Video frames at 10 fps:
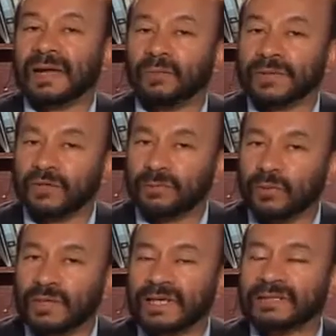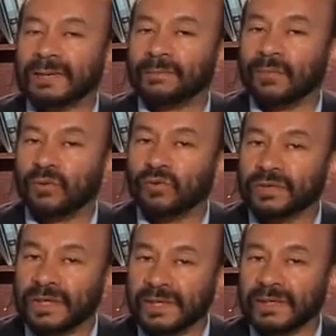opinión pública tampoco
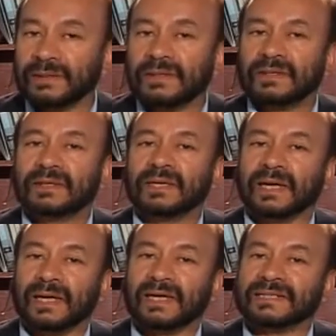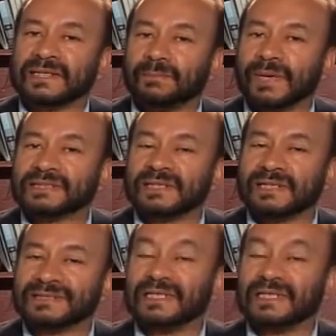quiere que esa paz sea sin